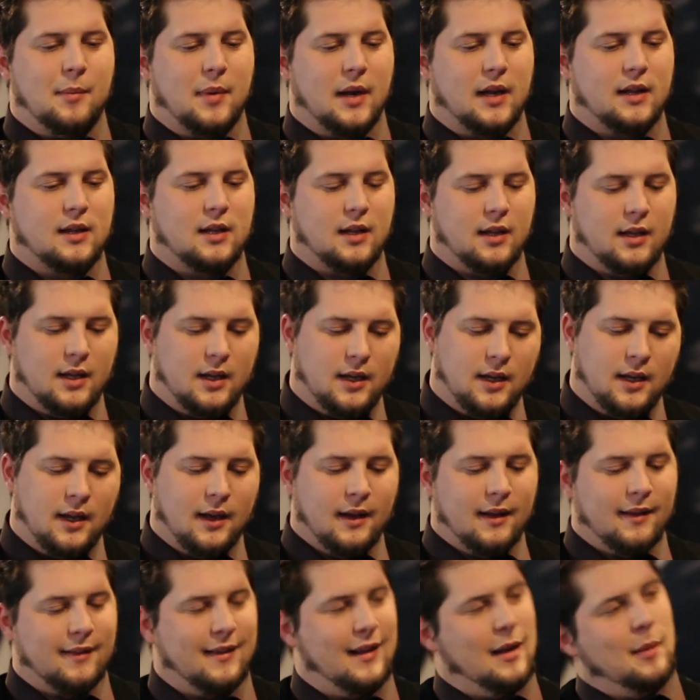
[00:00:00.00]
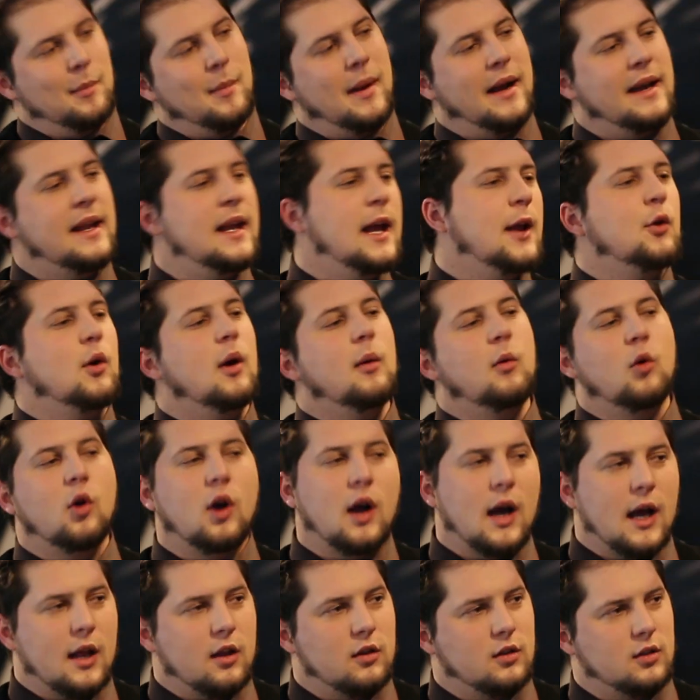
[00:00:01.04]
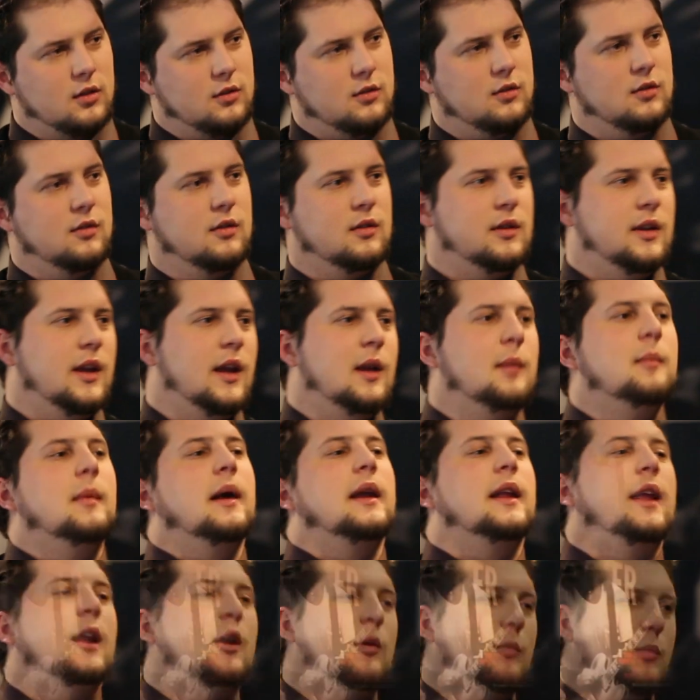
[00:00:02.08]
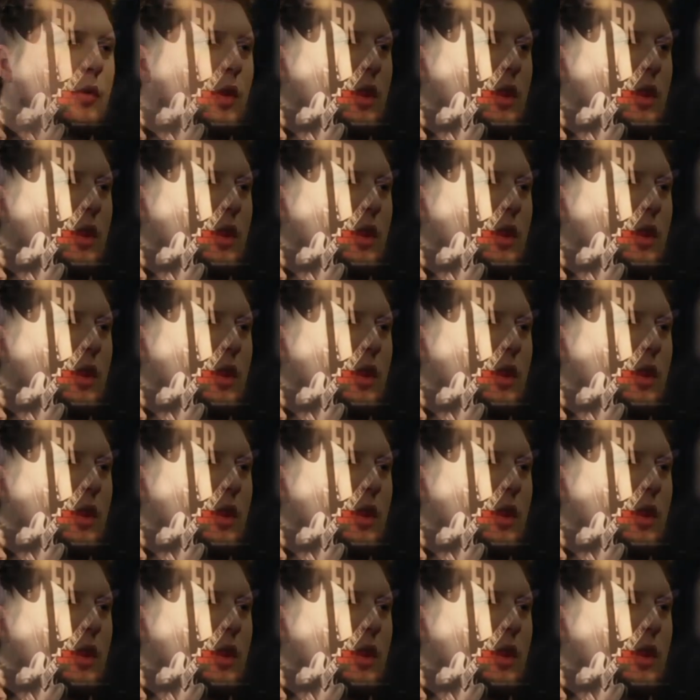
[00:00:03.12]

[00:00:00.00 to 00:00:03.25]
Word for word: parte del mariano abogado mm. y el mariano